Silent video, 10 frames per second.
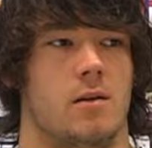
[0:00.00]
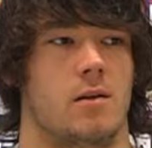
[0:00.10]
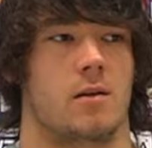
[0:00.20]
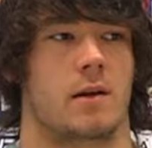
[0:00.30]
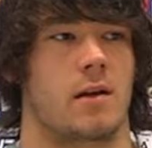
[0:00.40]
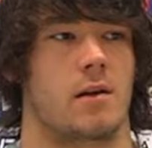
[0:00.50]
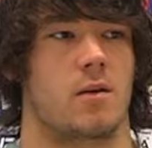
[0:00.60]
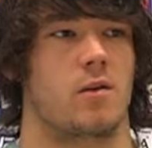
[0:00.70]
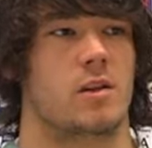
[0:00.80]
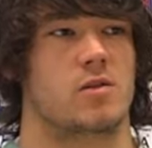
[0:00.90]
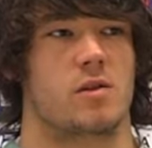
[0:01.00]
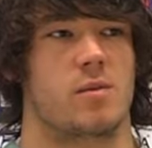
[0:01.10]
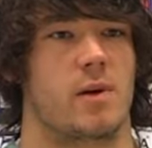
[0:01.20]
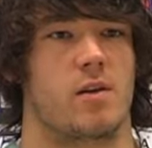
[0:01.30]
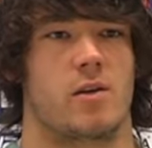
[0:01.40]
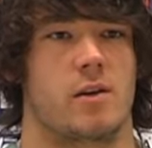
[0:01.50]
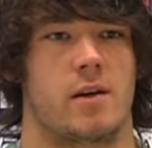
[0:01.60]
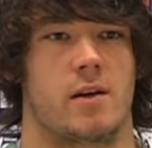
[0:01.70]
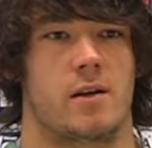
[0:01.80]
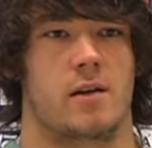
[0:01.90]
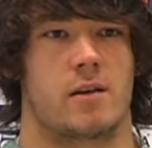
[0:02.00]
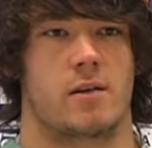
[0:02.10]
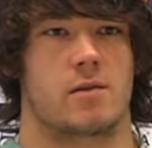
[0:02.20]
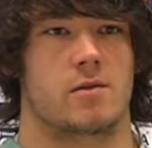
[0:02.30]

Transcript: eh, che lotta su ogni pallone,